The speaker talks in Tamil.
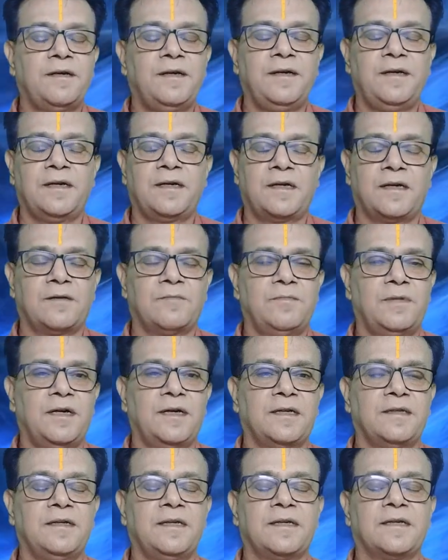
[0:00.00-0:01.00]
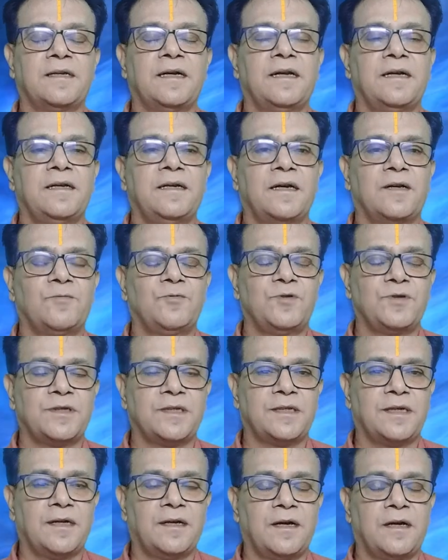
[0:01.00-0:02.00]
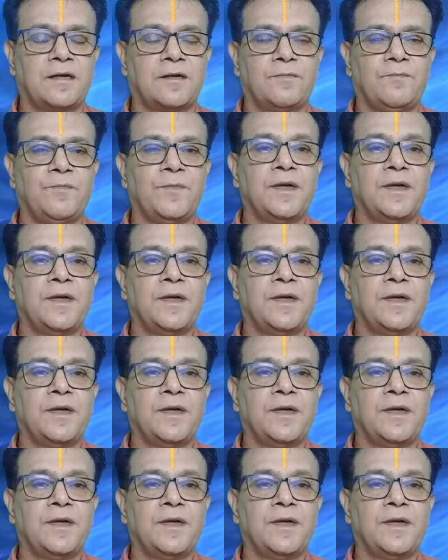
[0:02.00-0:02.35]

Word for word: வேண்டிய கர்மா அது அதனால் நீ அனுபவிச்சு தான் ஆகணும்